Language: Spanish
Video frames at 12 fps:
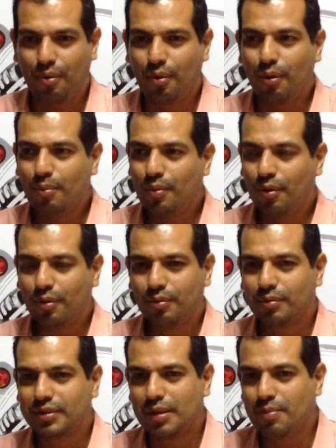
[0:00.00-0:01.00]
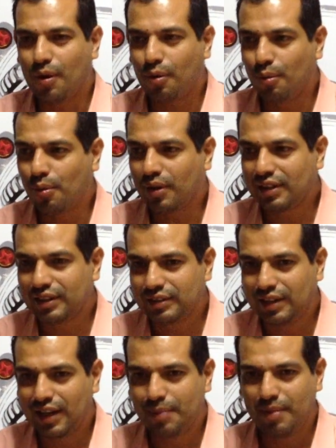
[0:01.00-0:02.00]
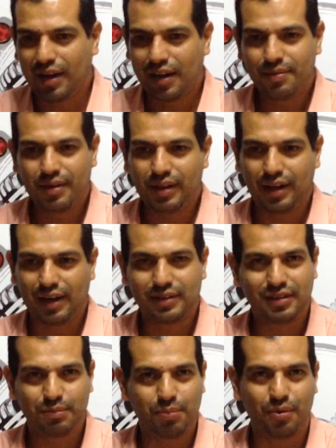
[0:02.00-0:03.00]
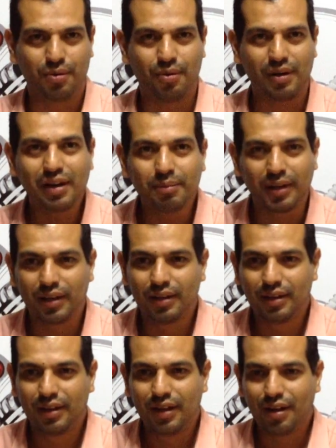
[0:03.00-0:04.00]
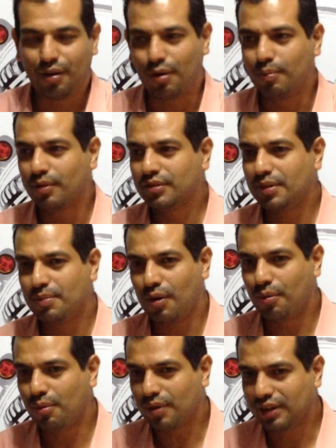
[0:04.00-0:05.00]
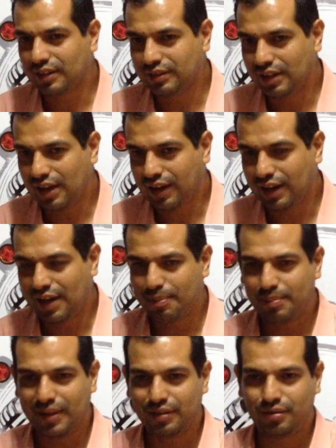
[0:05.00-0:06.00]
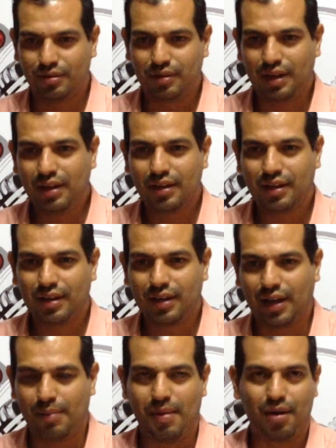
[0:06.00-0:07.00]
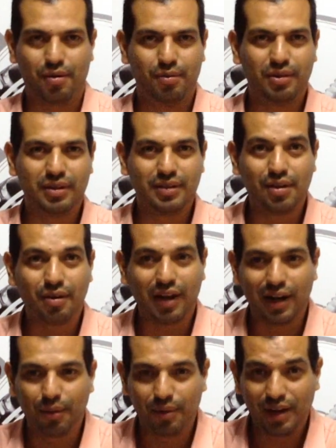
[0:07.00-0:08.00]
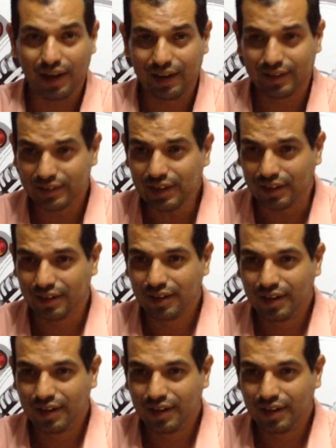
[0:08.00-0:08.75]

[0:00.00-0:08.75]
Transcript: ¿Cómo se me ocurre decirle a mi jefe que gracias por correrme? ¿Cómo se me ocurre decirle a aquella persona que me robó dinero que le voy a agradecer?